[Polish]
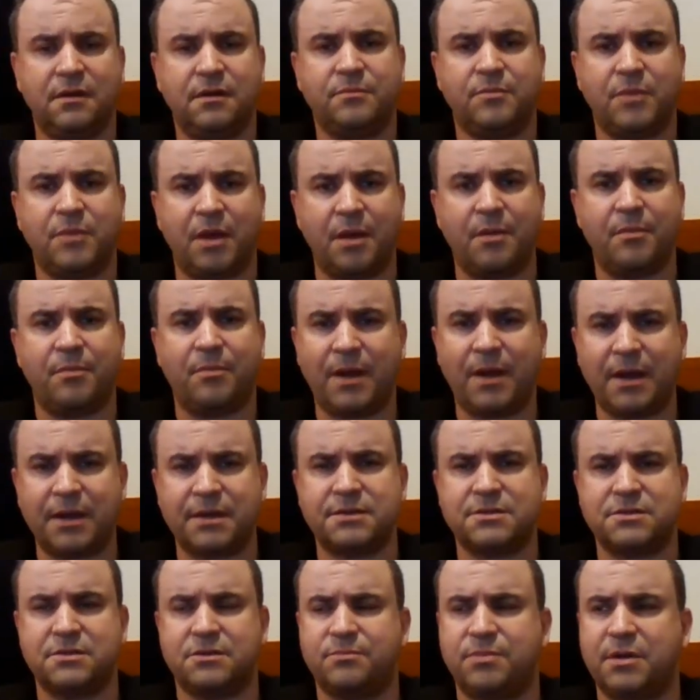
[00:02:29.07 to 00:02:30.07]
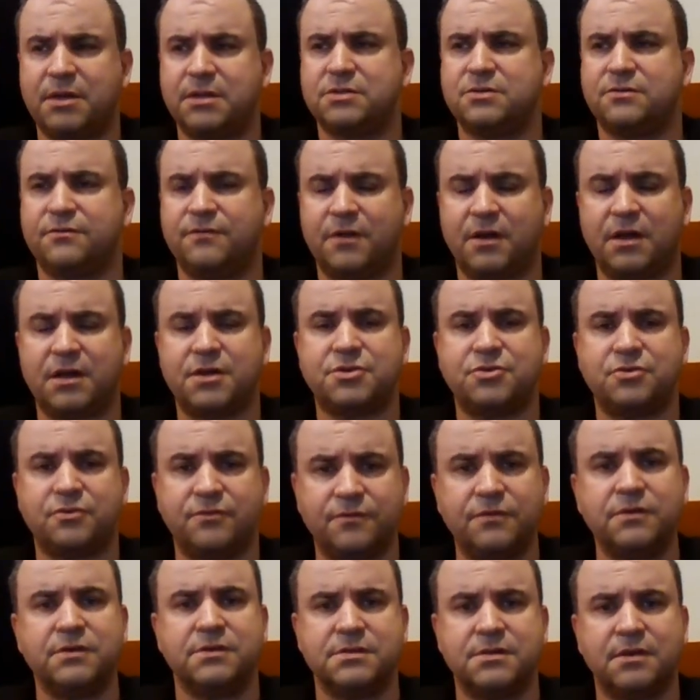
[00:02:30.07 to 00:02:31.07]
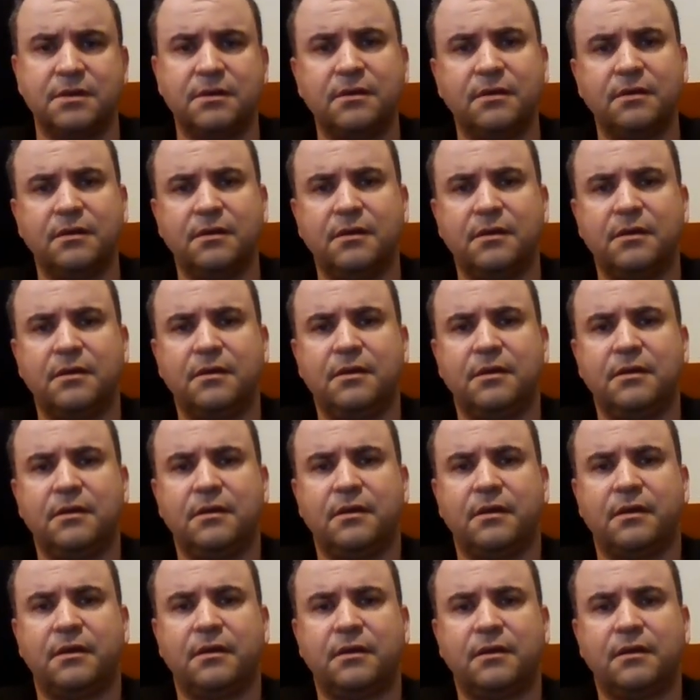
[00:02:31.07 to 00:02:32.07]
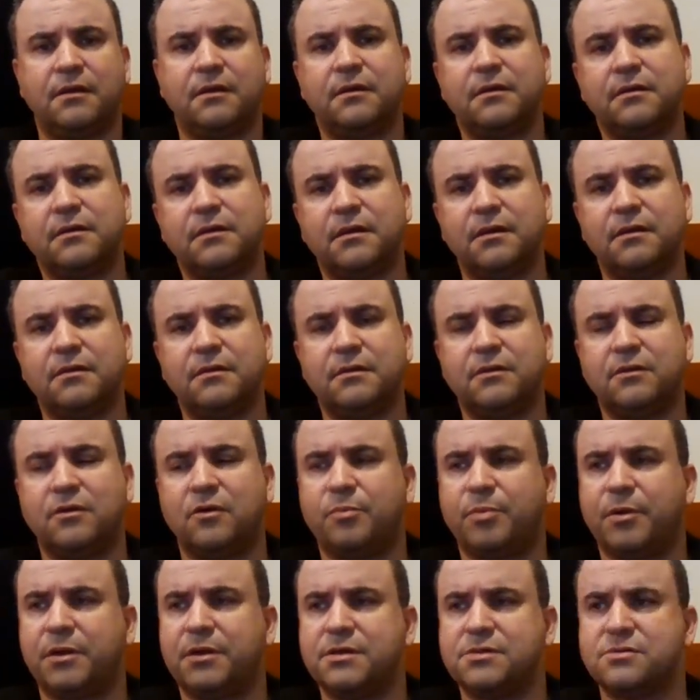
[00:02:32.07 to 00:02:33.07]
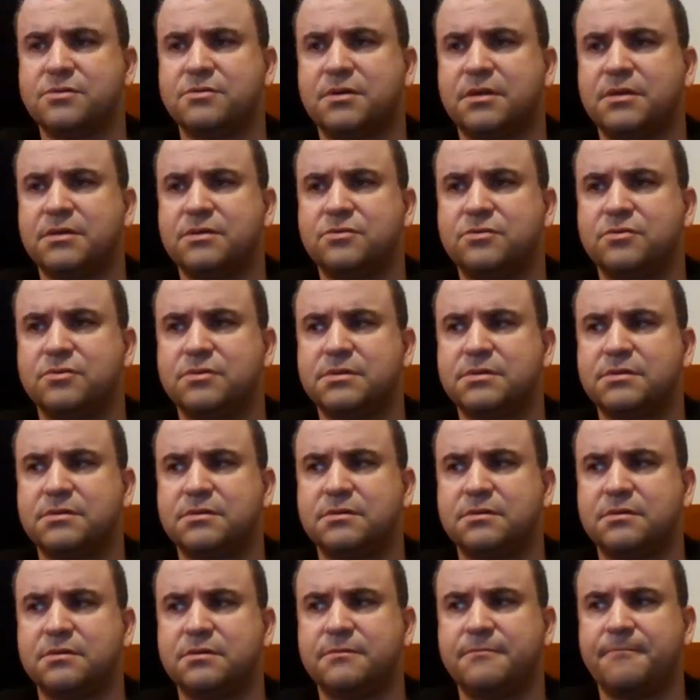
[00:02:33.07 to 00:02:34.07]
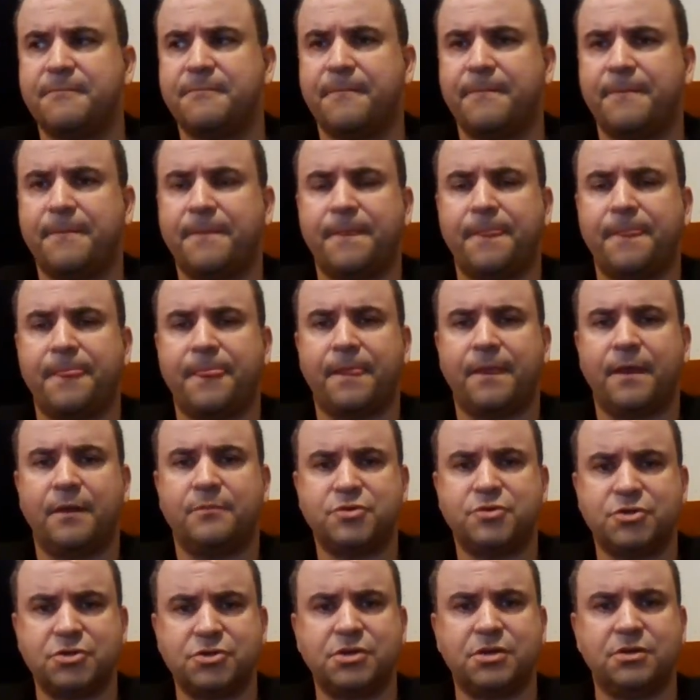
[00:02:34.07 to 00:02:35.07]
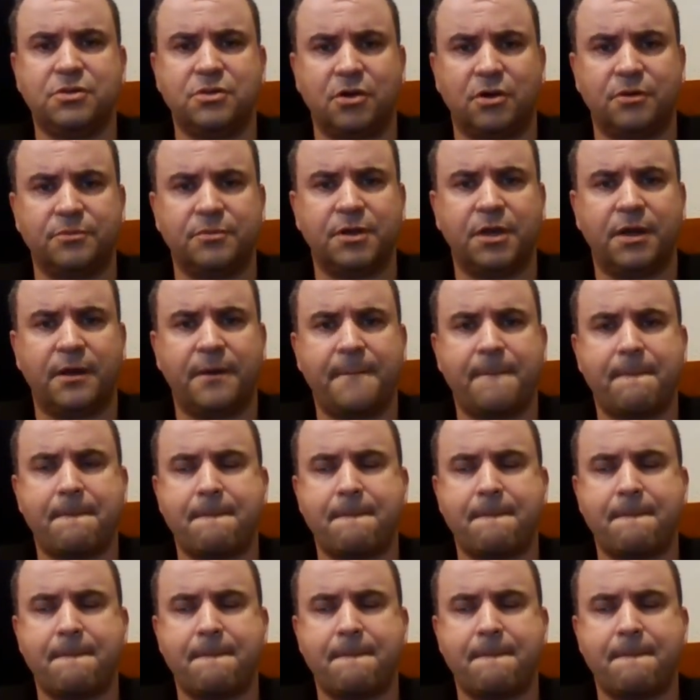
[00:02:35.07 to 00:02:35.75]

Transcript: Miałem bardzo, bardzo wyraźną wizję, e, kiedy to Pan Jezus Chrystus e, przyszedł do mnie.